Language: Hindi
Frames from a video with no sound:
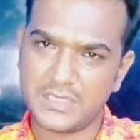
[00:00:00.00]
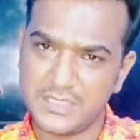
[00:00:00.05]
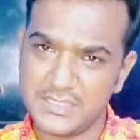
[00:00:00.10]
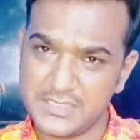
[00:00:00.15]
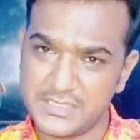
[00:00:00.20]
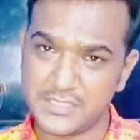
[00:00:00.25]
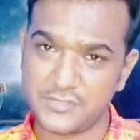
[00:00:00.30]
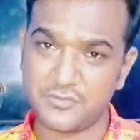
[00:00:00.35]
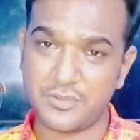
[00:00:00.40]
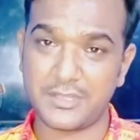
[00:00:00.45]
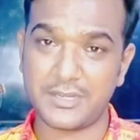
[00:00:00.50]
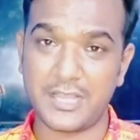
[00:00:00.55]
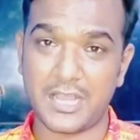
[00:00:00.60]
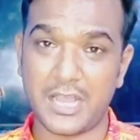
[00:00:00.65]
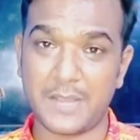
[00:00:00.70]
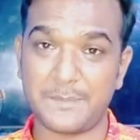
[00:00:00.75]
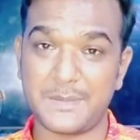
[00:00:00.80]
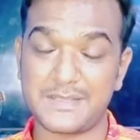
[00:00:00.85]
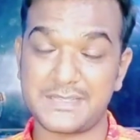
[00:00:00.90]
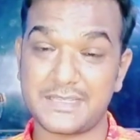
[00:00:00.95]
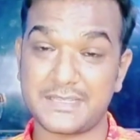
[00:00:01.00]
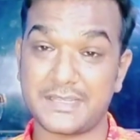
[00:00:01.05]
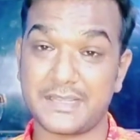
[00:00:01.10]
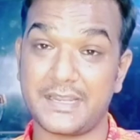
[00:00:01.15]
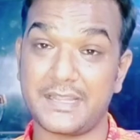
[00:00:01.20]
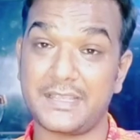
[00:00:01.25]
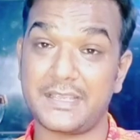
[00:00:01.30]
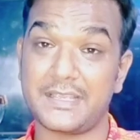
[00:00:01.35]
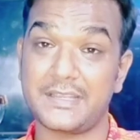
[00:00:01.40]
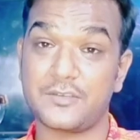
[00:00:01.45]
इनसे जो है ना आप ऐसा
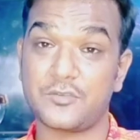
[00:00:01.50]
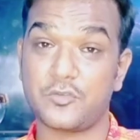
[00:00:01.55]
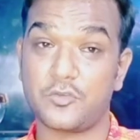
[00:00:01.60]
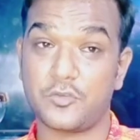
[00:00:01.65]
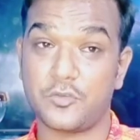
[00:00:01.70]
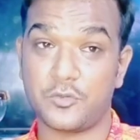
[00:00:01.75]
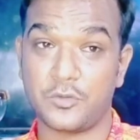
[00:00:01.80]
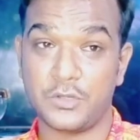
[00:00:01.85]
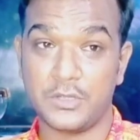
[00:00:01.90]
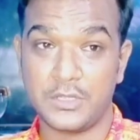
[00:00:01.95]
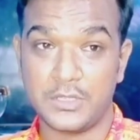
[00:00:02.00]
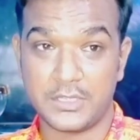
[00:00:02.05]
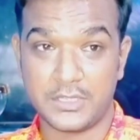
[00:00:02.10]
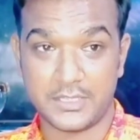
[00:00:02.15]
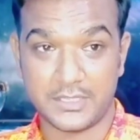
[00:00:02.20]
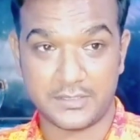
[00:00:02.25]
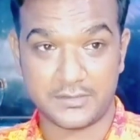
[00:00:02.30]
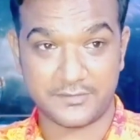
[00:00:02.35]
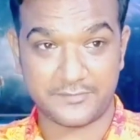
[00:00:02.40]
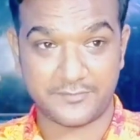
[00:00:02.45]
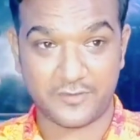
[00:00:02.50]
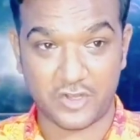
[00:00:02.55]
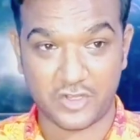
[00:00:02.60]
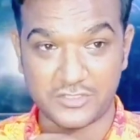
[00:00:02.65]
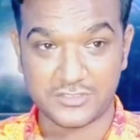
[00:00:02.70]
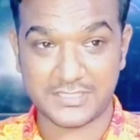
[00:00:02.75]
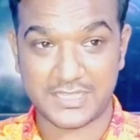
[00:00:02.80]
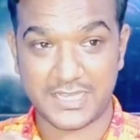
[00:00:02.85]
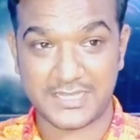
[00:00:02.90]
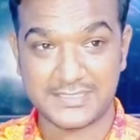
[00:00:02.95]
करें कि इनको
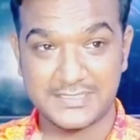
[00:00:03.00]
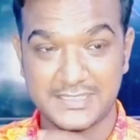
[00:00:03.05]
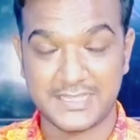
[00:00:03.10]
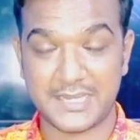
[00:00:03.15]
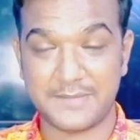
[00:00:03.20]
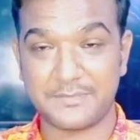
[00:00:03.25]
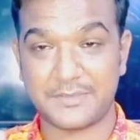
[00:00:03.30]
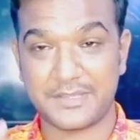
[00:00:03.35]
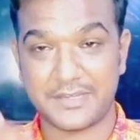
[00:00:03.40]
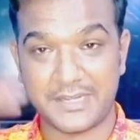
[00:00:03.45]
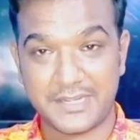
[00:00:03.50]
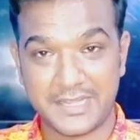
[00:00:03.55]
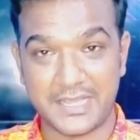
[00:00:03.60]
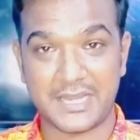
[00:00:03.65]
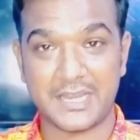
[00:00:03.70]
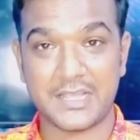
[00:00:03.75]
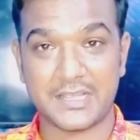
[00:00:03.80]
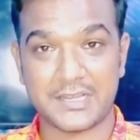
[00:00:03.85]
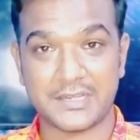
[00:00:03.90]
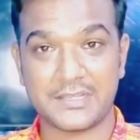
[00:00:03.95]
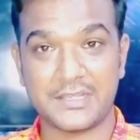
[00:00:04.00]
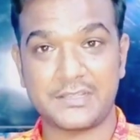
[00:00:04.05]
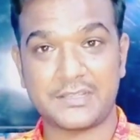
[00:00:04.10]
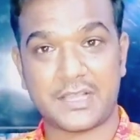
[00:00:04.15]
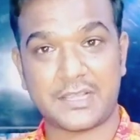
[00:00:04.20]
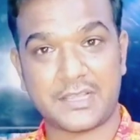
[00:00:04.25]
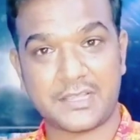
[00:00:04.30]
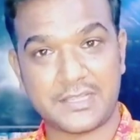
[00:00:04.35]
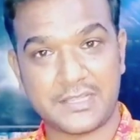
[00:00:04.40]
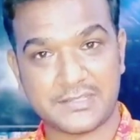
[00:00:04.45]
वॉल्स आइसक्रीम की रेडियाँ कर दें
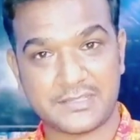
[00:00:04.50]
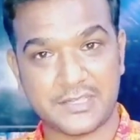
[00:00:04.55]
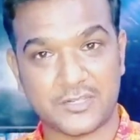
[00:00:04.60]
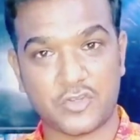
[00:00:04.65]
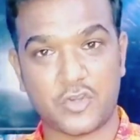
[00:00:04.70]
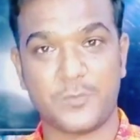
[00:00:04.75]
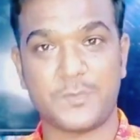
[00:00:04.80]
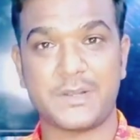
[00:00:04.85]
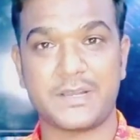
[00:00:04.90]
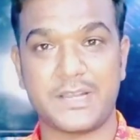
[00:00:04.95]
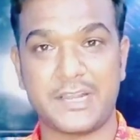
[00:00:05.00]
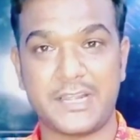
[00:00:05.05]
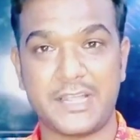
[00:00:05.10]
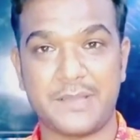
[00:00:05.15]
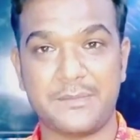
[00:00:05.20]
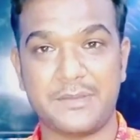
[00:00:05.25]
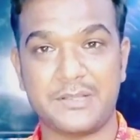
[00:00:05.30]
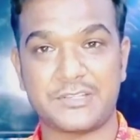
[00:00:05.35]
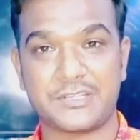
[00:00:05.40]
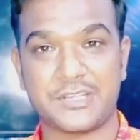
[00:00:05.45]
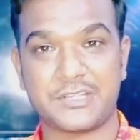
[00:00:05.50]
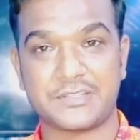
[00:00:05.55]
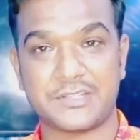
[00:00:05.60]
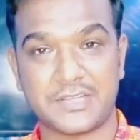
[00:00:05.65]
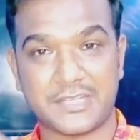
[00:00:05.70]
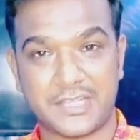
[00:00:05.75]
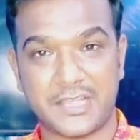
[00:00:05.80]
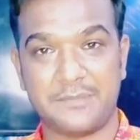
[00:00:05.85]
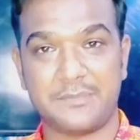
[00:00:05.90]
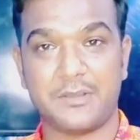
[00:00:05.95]
ताकि ये सड़कों पर रेडियाँ बेचें
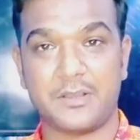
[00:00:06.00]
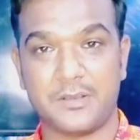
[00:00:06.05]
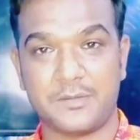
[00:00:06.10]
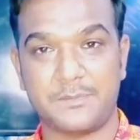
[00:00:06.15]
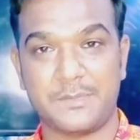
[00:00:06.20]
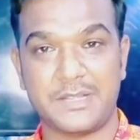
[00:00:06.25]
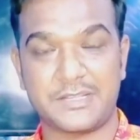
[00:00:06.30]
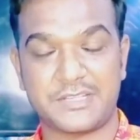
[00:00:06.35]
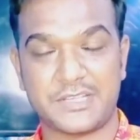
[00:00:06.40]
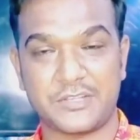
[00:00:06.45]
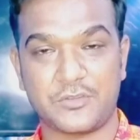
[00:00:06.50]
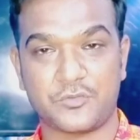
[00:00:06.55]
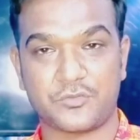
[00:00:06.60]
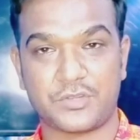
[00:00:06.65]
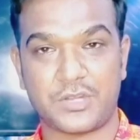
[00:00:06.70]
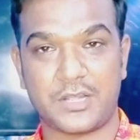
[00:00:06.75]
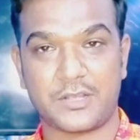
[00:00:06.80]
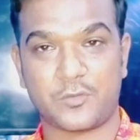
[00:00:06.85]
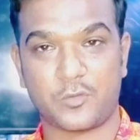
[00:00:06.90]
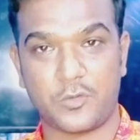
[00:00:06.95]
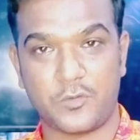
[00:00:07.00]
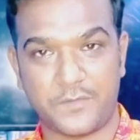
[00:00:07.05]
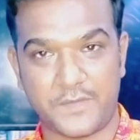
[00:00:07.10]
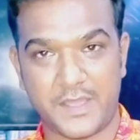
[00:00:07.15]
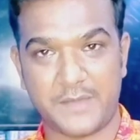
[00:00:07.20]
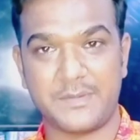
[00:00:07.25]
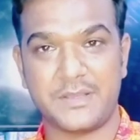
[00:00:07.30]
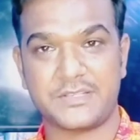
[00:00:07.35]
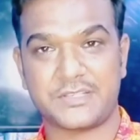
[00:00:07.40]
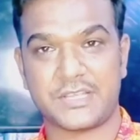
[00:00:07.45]
सड़कें बेचें दूसरा
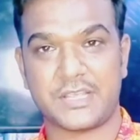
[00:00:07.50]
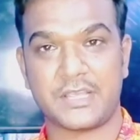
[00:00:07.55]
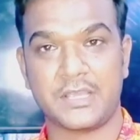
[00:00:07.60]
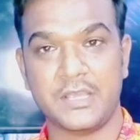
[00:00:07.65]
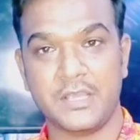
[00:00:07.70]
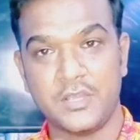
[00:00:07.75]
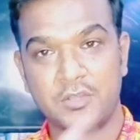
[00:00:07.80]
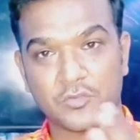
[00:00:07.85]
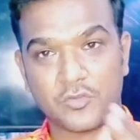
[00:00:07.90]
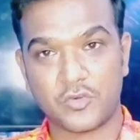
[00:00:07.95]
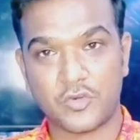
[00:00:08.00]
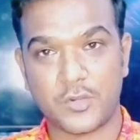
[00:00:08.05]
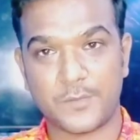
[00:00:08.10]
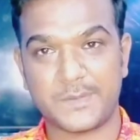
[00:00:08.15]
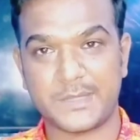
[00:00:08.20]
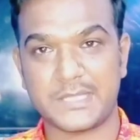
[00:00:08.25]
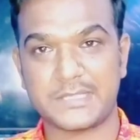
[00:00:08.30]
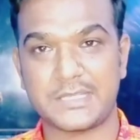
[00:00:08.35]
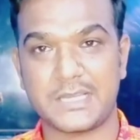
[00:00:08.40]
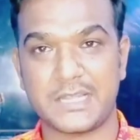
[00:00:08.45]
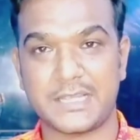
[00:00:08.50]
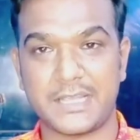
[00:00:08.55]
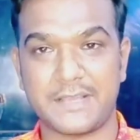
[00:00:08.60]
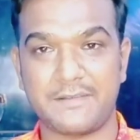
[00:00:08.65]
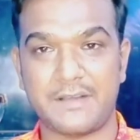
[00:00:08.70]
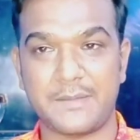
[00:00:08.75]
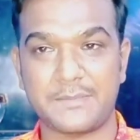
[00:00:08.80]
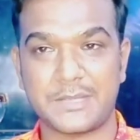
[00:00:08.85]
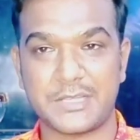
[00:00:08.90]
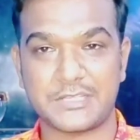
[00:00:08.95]
कुल्फियाँ बेचें तो इनको पता चले कि
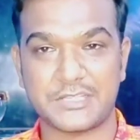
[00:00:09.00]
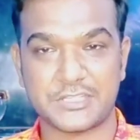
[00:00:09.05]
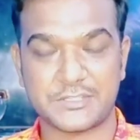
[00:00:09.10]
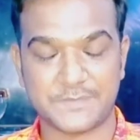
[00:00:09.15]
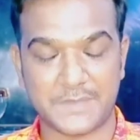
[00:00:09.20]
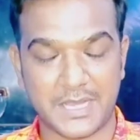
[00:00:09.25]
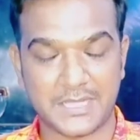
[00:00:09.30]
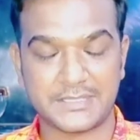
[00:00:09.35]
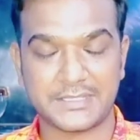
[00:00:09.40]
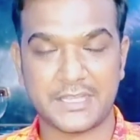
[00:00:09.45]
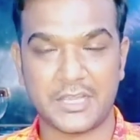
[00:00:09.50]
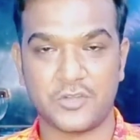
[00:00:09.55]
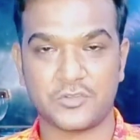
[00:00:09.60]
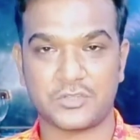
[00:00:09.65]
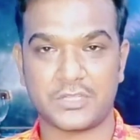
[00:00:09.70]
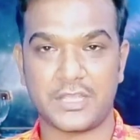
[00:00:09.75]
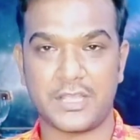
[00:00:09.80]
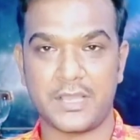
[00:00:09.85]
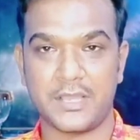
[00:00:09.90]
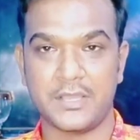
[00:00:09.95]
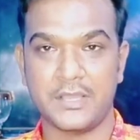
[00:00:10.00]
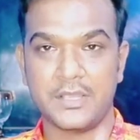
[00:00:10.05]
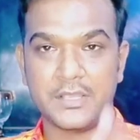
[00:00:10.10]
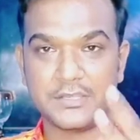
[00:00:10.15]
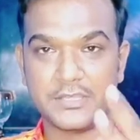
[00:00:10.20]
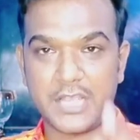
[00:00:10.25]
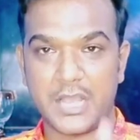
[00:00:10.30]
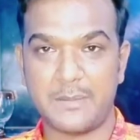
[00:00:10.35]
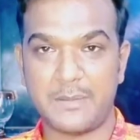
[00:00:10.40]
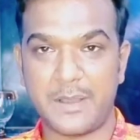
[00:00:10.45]
आवाम के जज्बात क्या होते हैं
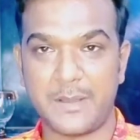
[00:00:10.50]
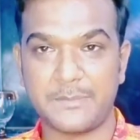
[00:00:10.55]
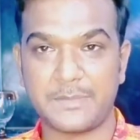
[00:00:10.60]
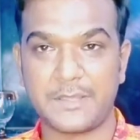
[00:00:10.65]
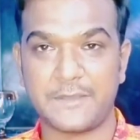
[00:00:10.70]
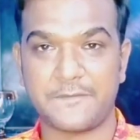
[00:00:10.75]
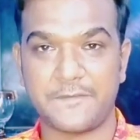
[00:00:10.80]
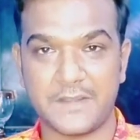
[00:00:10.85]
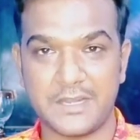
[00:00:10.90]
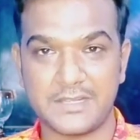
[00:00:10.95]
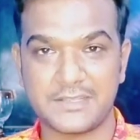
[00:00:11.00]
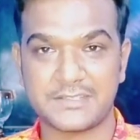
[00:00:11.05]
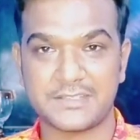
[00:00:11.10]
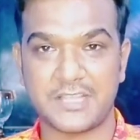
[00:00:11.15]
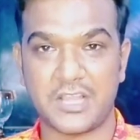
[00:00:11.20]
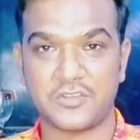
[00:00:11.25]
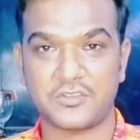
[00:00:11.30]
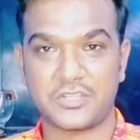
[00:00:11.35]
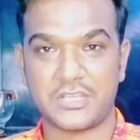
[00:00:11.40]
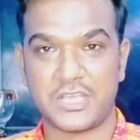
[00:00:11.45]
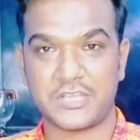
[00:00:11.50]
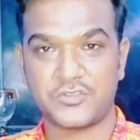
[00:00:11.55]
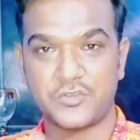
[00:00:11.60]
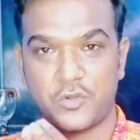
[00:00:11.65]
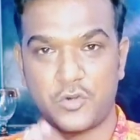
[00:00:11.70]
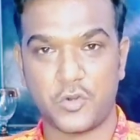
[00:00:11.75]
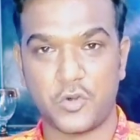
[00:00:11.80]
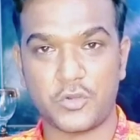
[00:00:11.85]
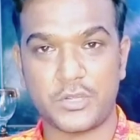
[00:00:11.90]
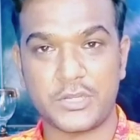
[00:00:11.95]
या आवाम की फीलिंग्स क्या होती है
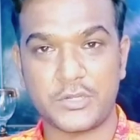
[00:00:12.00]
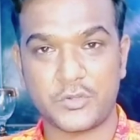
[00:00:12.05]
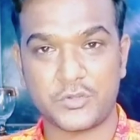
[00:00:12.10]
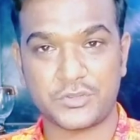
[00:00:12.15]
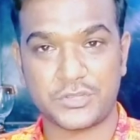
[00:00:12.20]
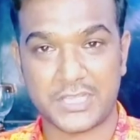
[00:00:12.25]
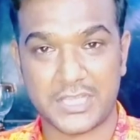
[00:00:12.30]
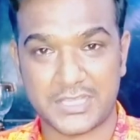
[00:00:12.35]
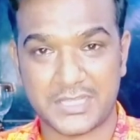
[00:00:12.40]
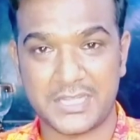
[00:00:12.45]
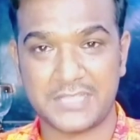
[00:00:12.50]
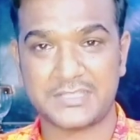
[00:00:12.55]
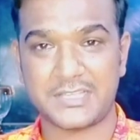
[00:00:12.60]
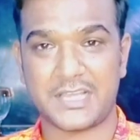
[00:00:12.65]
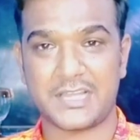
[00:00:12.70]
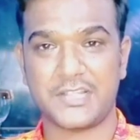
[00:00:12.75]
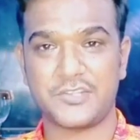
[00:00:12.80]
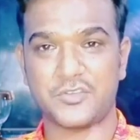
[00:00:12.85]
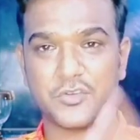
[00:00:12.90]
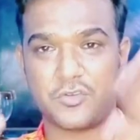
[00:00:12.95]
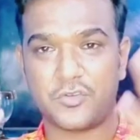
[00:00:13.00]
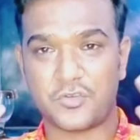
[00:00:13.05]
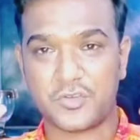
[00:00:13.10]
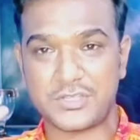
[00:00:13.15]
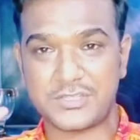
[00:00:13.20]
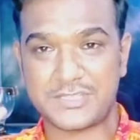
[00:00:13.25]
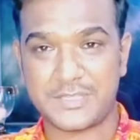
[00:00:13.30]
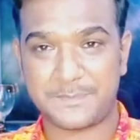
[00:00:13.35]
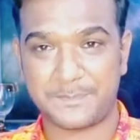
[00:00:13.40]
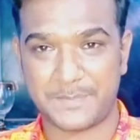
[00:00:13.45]
जो लोग इनको देखना चाह रहे हैं जो लोग
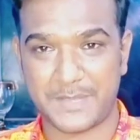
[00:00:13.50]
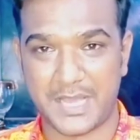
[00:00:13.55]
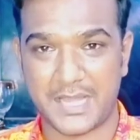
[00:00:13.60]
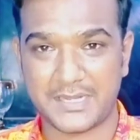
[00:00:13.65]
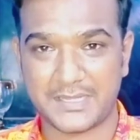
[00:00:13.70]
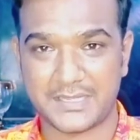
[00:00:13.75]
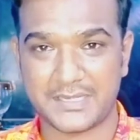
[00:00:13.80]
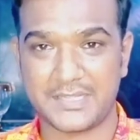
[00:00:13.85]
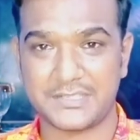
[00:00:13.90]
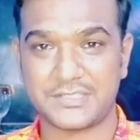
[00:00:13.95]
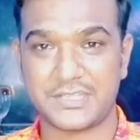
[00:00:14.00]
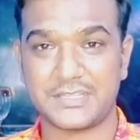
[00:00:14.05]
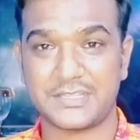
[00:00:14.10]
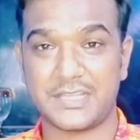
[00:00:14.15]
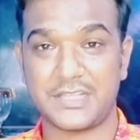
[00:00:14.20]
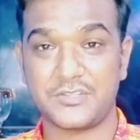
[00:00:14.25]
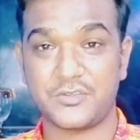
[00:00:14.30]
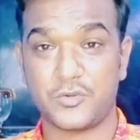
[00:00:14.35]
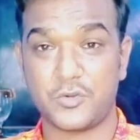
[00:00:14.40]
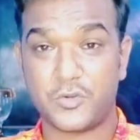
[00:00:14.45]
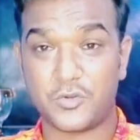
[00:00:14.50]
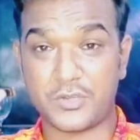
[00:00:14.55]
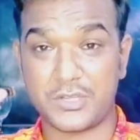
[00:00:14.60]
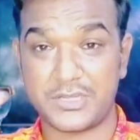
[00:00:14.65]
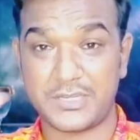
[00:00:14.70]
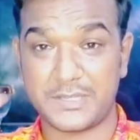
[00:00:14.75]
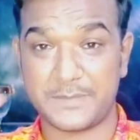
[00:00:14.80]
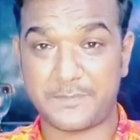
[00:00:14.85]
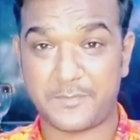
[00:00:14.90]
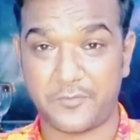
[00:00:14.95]
इनसे प्यार करना चाहते हैं जो लोग
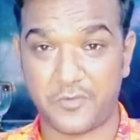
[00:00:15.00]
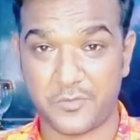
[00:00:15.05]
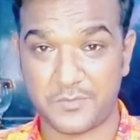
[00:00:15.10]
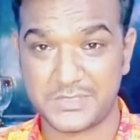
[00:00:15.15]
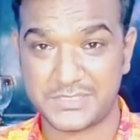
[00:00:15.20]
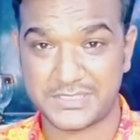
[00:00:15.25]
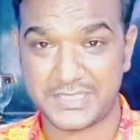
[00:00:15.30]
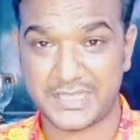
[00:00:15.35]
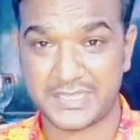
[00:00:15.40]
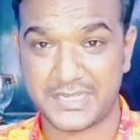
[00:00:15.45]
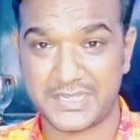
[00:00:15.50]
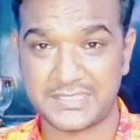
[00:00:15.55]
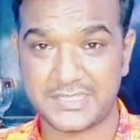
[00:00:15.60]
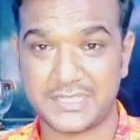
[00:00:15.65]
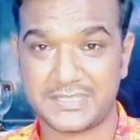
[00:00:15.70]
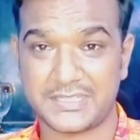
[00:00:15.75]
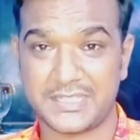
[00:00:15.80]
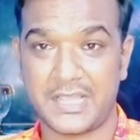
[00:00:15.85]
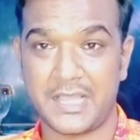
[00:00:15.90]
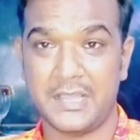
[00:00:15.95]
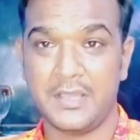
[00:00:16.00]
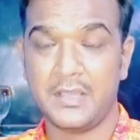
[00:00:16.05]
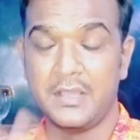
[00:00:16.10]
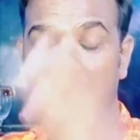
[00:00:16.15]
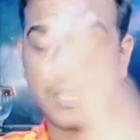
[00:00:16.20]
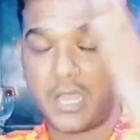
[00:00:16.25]
इनकी परफॉर्मेंस देखना चाहते हैं